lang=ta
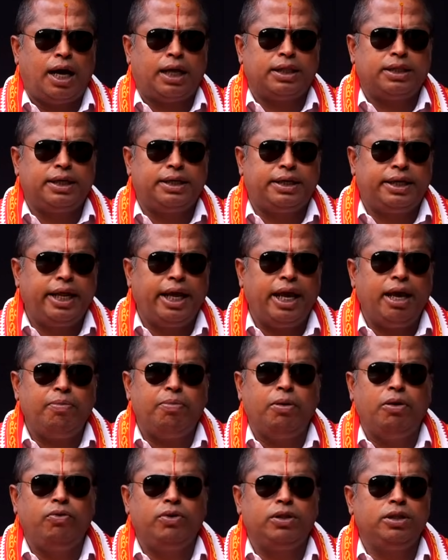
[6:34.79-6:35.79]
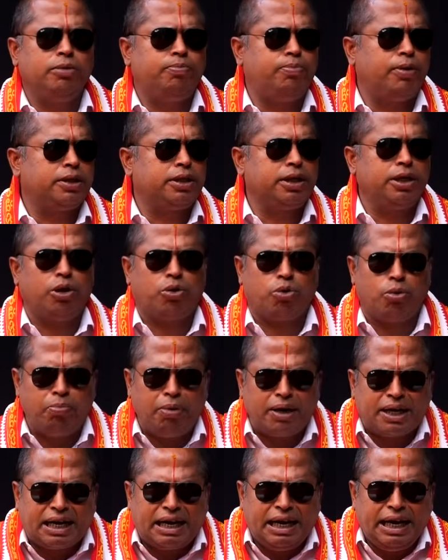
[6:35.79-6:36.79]
அந்த டேபிள் வந்து பார்த்திங்கன்னா
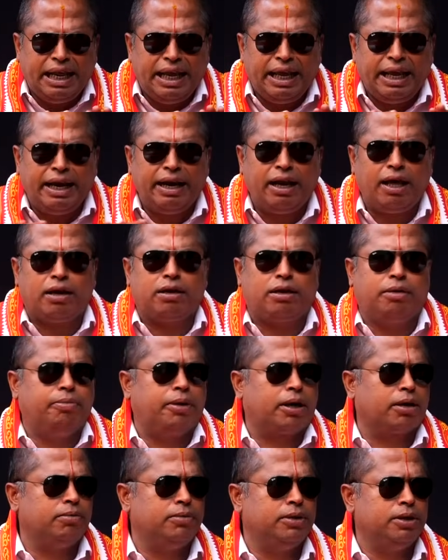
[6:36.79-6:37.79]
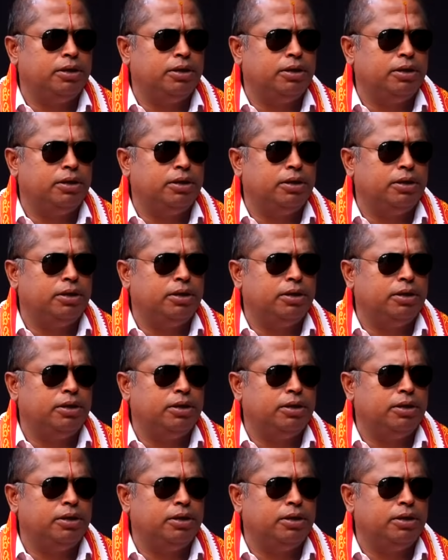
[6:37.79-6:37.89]
ரொம்ப க்ளீனாக இருக்குது மேடம்